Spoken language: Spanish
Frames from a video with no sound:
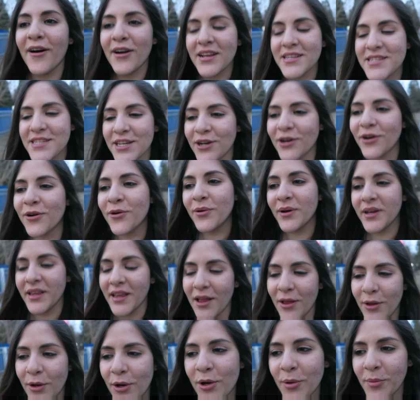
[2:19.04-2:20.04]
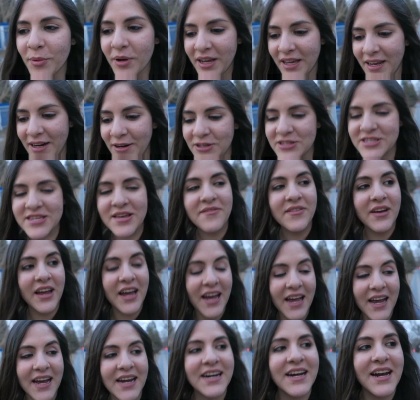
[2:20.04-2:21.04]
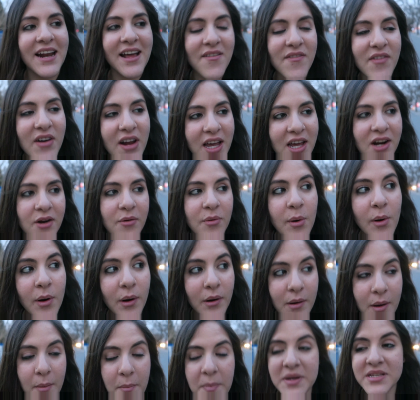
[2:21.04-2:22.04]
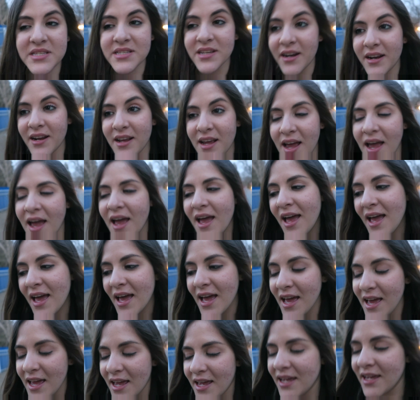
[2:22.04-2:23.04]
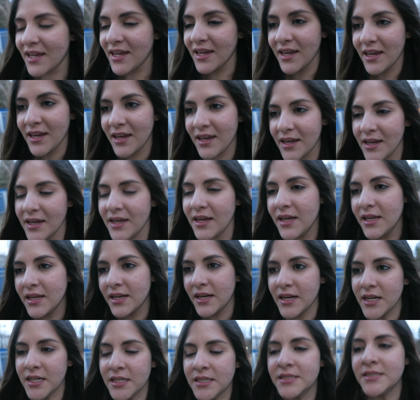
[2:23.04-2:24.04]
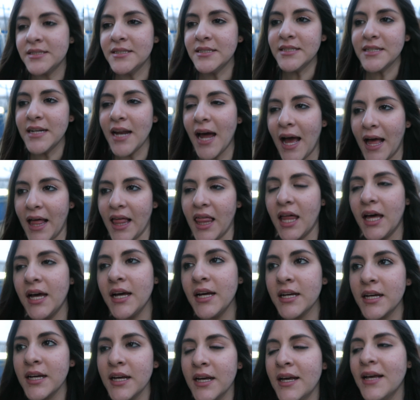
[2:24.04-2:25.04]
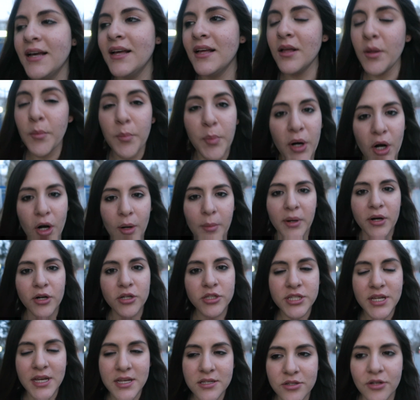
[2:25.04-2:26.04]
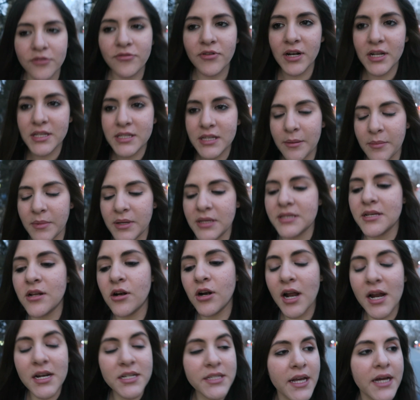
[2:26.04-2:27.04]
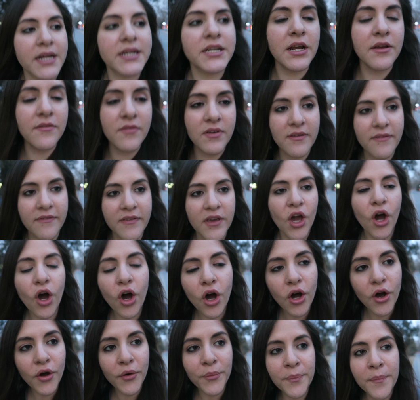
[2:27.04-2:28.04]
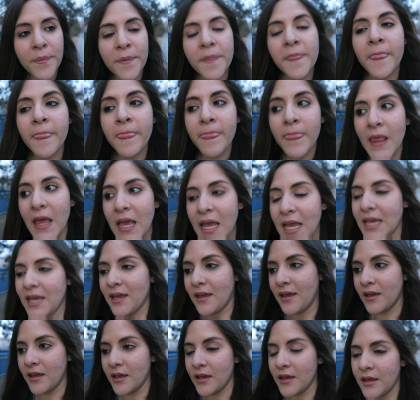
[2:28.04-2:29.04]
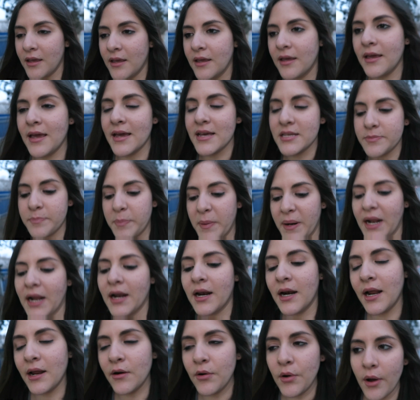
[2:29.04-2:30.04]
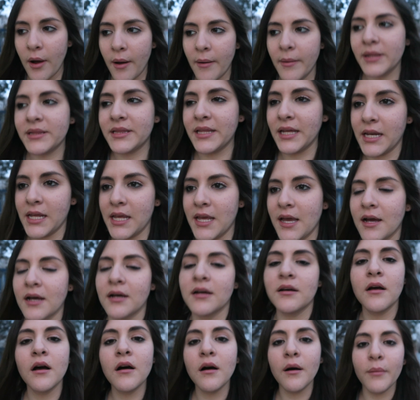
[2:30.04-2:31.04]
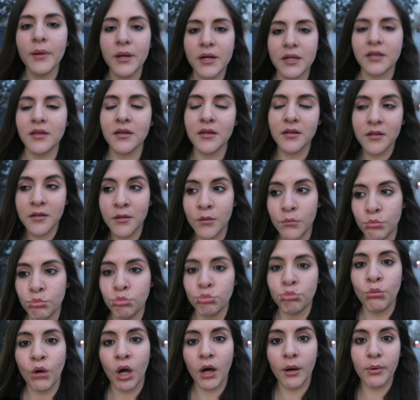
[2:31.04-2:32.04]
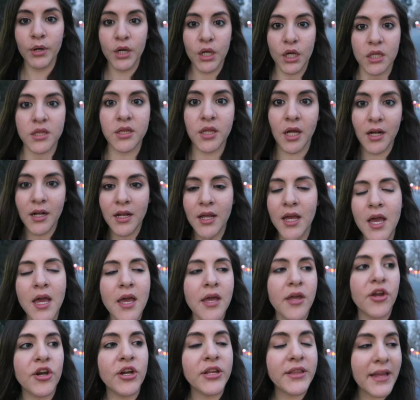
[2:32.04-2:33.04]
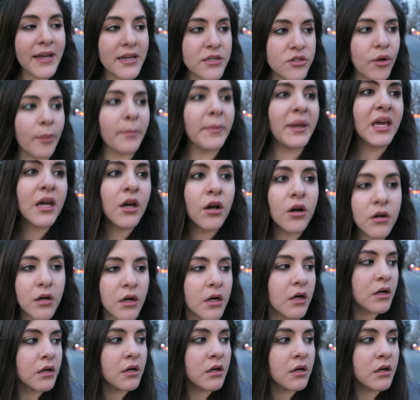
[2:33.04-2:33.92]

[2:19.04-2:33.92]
ahora sí con cuidado como que no se me caiga ni nada para que no me vuelva a pasar y nada pero al menos ya estoy feliz que mi celular ya revivió y esperar la nueva batería a ver, a ver qué tal. Y ahorita es domingo,